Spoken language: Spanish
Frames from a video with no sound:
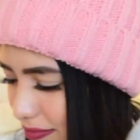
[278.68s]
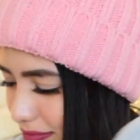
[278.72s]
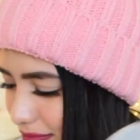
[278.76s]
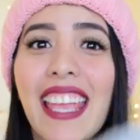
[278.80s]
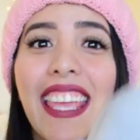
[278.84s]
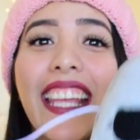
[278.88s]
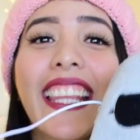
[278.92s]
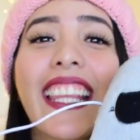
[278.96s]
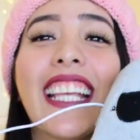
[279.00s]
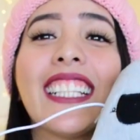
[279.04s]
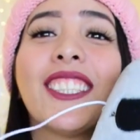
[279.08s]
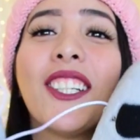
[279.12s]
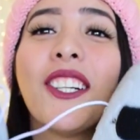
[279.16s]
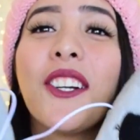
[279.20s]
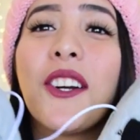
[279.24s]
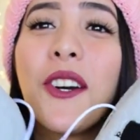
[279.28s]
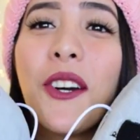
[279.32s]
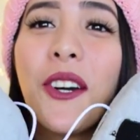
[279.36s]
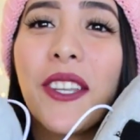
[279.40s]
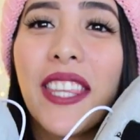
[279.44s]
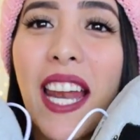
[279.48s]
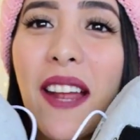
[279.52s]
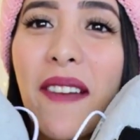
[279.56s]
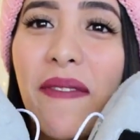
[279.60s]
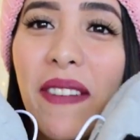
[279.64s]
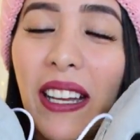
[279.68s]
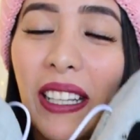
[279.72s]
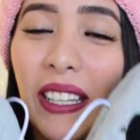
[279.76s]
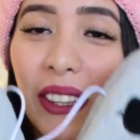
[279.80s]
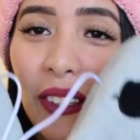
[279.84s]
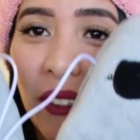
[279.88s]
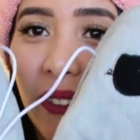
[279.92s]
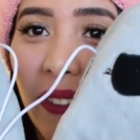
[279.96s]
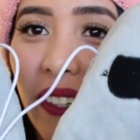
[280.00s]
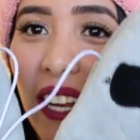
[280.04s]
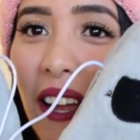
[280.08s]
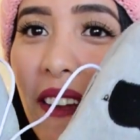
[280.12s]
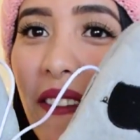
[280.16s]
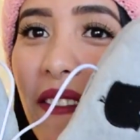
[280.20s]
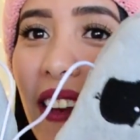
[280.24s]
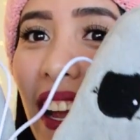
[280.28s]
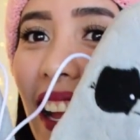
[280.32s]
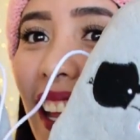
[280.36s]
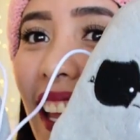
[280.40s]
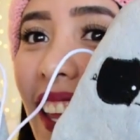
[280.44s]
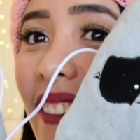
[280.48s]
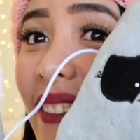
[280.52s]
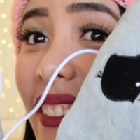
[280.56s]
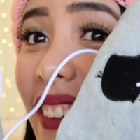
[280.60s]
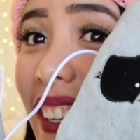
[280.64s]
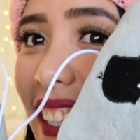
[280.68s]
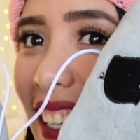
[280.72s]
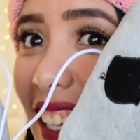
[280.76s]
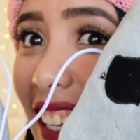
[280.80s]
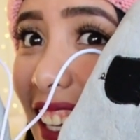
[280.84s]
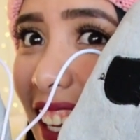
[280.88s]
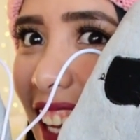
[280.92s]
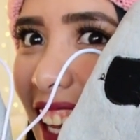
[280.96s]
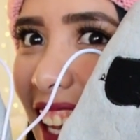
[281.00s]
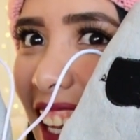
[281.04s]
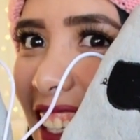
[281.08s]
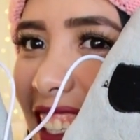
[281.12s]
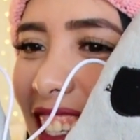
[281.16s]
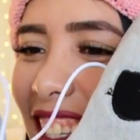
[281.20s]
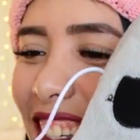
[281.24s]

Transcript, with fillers: Y estas son otras pantuflas más que pedí en